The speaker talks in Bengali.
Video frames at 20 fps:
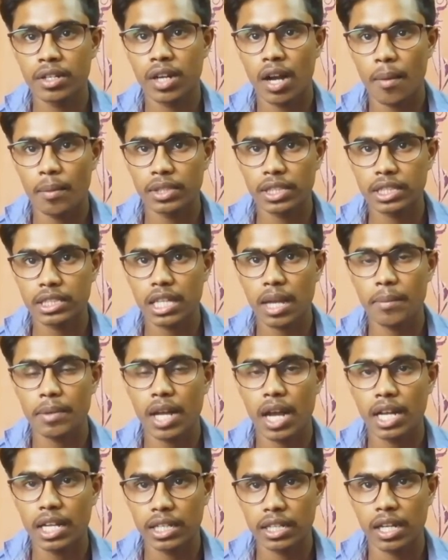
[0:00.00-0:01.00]
আমাদের সামনে
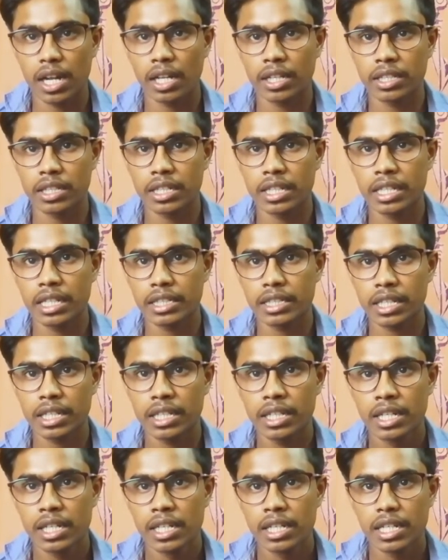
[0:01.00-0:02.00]
এনেছেন
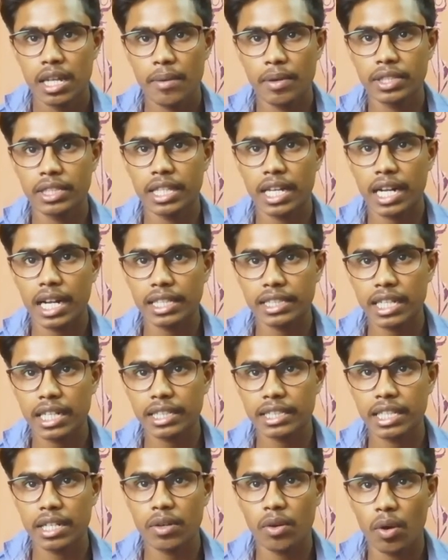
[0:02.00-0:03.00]
এবার দেখা যাক
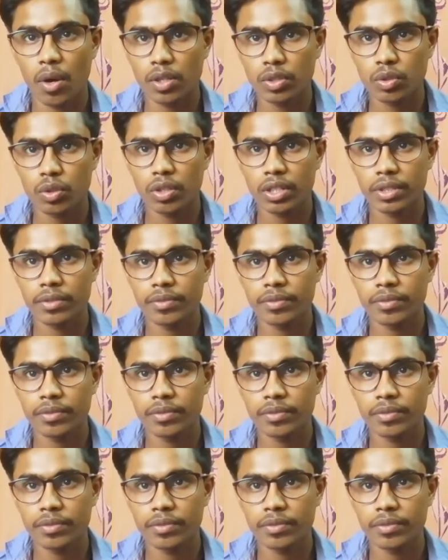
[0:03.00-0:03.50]
যে হয়তো